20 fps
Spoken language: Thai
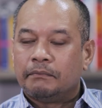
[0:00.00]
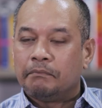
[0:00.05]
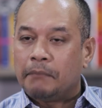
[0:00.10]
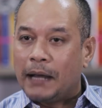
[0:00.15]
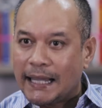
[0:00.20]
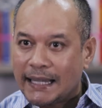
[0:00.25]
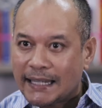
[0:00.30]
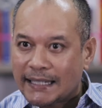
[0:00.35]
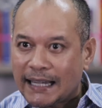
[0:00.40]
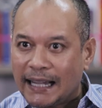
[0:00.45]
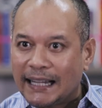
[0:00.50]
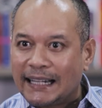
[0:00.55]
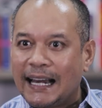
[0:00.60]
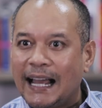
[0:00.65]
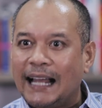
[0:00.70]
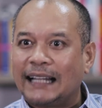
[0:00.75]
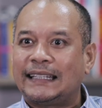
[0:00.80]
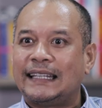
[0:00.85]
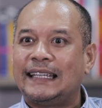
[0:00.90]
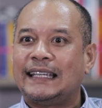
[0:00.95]
ไม่ใช่ห
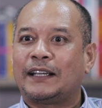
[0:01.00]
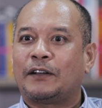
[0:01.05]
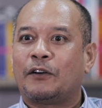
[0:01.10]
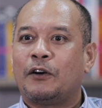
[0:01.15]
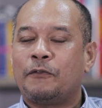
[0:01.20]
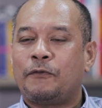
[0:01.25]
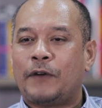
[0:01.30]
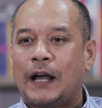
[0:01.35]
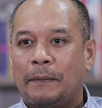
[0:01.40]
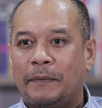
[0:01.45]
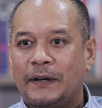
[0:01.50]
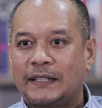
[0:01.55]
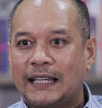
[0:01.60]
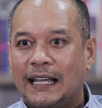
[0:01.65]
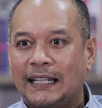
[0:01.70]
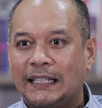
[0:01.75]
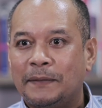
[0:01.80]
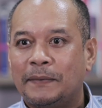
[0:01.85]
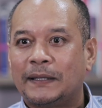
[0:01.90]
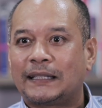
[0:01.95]
น้าที่ของฝ่ายประ
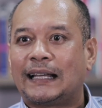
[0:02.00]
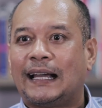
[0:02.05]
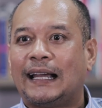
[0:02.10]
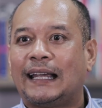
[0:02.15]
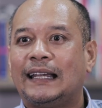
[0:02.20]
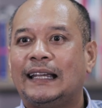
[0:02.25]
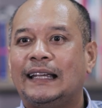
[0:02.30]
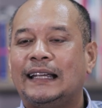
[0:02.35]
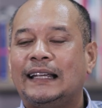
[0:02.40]
ชาธิปไตย